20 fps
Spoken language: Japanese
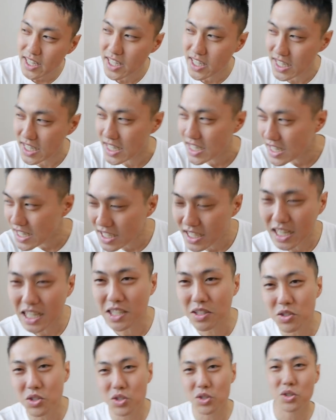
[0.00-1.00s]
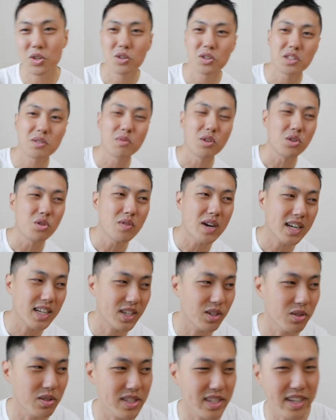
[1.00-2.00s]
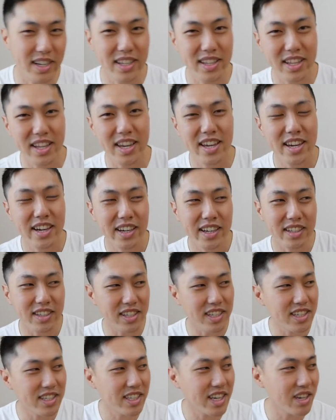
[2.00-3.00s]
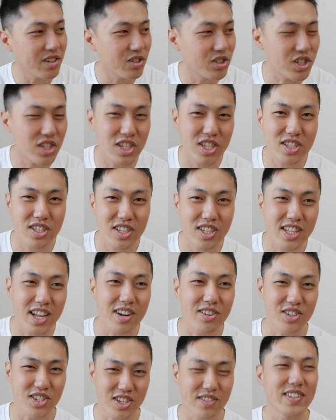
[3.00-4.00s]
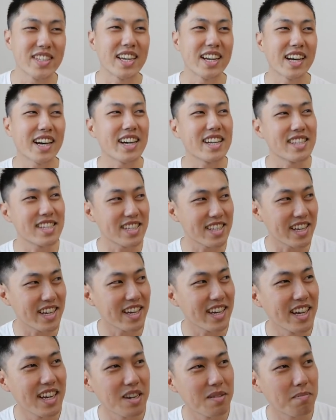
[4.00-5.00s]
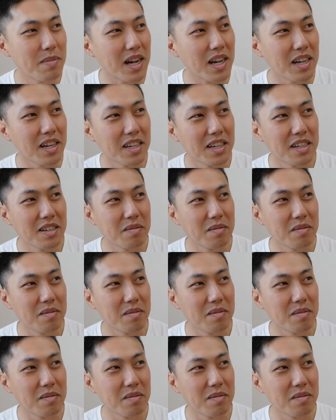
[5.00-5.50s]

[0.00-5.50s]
いし、彼女にも浮気をされて人間不信になるしみたいな感じで、まあ、